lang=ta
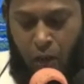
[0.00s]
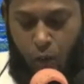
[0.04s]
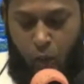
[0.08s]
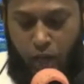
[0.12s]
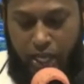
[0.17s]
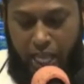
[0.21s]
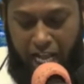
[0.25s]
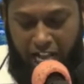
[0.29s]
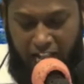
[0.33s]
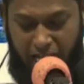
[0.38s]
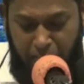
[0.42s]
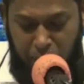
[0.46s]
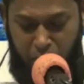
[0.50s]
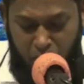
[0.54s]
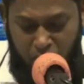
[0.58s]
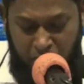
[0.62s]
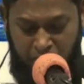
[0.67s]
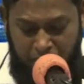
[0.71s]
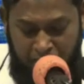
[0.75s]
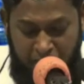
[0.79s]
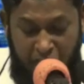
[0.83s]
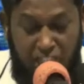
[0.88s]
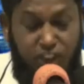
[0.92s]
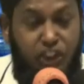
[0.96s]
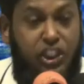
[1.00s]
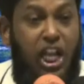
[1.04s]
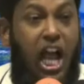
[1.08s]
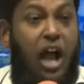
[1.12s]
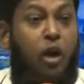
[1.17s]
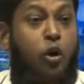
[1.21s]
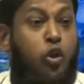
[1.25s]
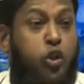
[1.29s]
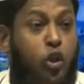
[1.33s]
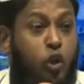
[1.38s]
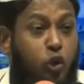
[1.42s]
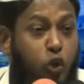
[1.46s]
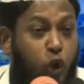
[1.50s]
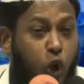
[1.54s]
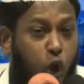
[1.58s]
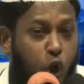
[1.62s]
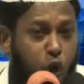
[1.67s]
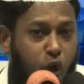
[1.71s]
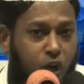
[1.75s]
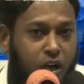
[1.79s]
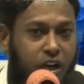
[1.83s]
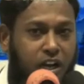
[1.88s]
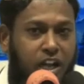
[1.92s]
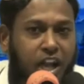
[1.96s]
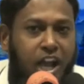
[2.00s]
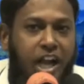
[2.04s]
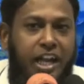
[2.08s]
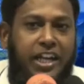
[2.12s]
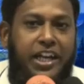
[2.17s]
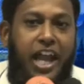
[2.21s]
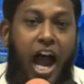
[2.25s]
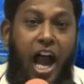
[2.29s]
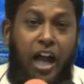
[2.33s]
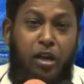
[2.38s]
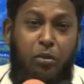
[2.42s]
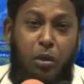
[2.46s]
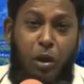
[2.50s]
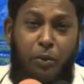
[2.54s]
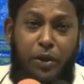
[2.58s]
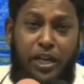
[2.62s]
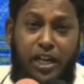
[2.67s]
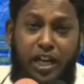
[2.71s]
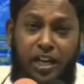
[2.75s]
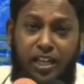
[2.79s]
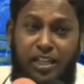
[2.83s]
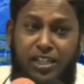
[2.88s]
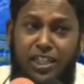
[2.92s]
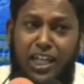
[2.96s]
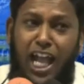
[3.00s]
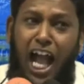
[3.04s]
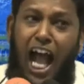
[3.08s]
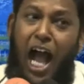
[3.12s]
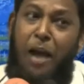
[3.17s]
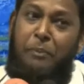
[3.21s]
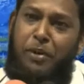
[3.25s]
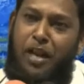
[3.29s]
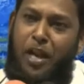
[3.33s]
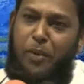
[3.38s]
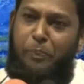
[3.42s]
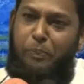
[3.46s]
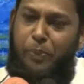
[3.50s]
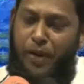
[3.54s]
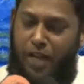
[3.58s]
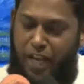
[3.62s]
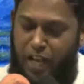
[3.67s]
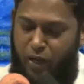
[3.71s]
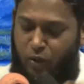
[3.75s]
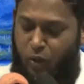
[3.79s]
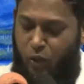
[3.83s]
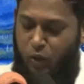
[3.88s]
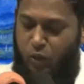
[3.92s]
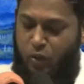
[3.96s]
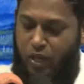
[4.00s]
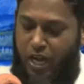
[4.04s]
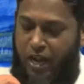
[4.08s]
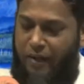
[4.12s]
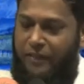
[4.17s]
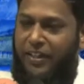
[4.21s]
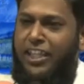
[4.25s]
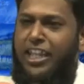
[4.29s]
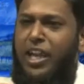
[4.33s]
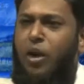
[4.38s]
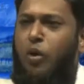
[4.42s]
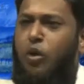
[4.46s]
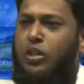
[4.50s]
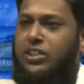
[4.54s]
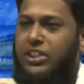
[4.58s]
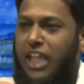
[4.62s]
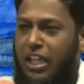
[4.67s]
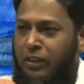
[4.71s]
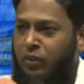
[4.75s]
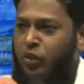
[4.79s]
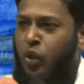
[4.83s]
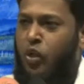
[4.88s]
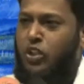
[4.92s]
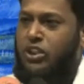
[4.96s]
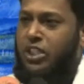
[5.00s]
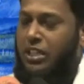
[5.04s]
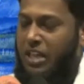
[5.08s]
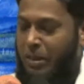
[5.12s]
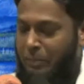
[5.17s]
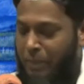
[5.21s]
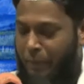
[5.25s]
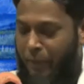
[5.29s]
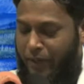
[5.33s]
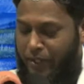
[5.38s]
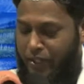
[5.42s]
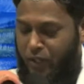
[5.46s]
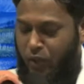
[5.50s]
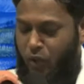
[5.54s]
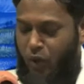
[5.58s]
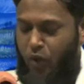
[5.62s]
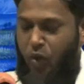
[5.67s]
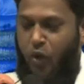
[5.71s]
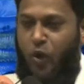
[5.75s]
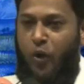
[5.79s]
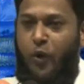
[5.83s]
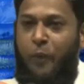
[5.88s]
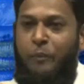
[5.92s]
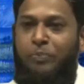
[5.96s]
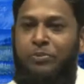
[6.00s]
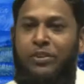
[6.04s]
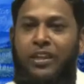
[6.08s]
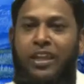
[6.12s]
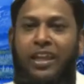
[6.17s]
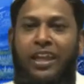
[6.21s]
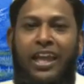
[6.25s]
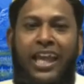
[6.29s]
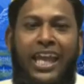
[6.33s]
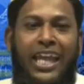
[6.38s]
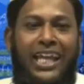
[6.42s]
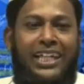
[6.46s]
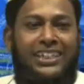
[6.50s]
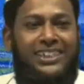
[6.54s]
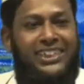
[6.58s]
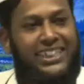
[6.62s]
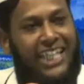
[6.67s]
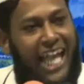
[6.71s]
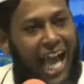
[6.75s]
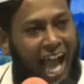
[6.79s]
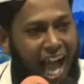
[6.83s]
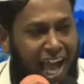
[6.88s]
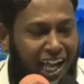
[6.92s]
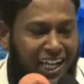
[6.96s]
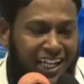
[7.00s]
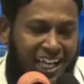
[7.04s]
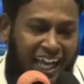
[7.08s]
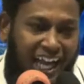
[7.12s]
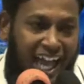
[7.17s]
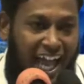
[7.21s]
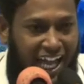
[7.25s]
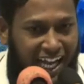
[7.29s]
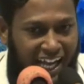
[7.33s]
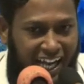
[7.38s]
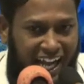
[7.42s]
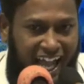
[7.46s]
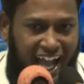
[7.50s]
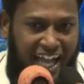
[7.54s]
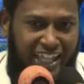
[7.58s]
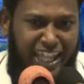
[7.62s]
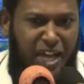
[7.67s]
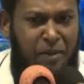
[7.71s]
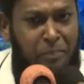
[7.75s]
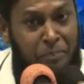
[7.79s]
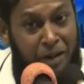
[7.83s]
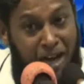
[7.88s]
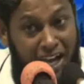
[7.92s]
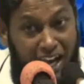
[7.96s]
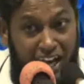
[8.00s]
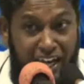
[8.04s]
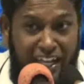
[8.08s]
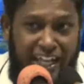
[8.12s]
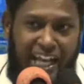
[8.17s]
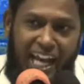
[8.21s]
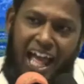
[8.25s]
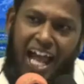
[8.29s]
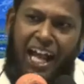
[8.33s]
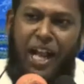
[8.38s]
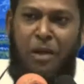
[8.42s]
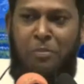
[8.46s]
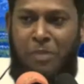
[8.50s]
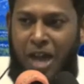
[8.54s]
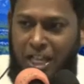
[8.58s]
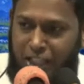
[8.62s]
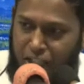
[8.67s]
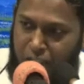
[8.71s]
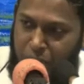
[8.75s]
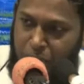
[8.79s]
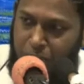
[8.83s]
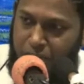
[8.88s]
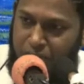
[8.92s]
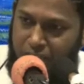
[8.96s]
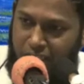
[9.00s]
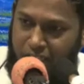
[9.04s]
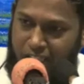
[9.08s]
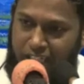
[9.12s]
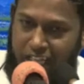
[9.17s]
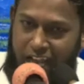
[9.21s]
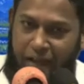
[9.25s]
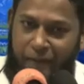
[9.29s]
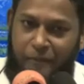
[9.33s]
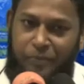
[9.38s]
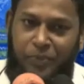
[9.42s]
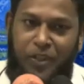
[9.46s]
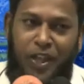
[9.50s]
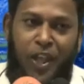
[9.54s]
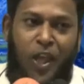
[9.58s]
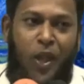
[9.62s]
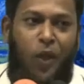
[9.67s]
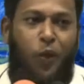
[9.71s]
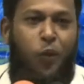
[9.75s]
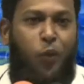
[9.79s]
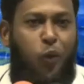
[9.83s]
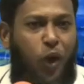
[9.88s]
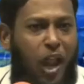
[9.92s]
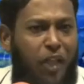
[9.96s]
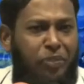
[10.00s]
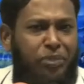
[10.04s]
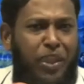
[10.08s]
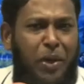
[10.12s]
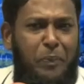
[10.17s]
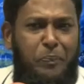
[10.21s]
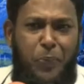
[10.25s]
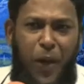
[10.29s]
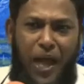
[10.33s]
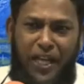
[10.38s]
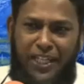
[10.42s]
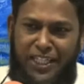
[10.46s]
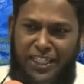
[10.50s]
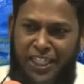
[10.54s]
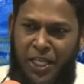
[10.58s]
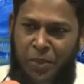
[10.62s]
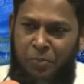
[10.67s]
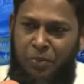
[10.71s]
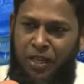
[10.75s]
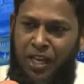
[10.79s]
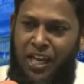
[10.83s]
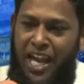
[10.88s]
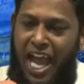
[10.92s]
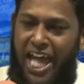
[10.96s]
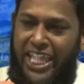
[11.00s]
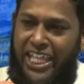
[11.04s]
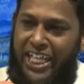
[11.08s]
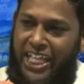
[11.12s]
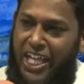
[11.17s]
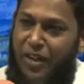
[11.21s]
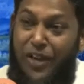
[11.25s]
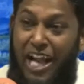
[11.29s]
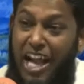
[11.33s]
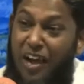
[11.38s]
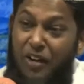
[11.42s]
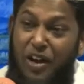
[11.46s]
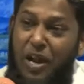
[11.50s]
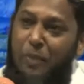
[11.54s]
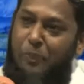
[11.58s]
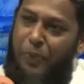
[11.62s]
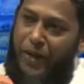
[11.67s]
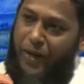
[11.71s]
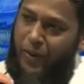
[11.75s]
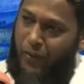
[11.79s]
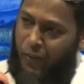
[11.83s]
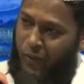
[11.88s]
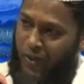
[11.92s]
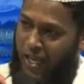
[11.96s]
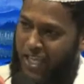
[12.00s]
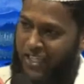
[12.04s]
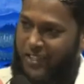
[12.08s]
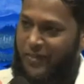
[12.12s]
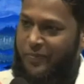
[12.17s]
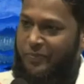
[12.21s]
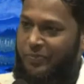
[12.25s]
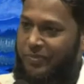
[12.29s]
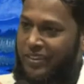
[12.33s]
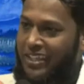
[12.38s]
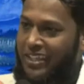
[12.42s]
வயஹபுலிமை யஷா கூர் நாடுபவர்களுக்கு ஆம்பளை பிள்ளையை கொடுக்குறான் இதில் ஒரு சந்தோஷம் நம்ம பட்டுக்கொள்ளணும் சில ஆக்களை அல்லாத மலடிகளாக மாற்றி வச்சிருக்கிறான் குழந்தை பாக்கியம் இல்லாதங்க கவலைப்படக்கூடாது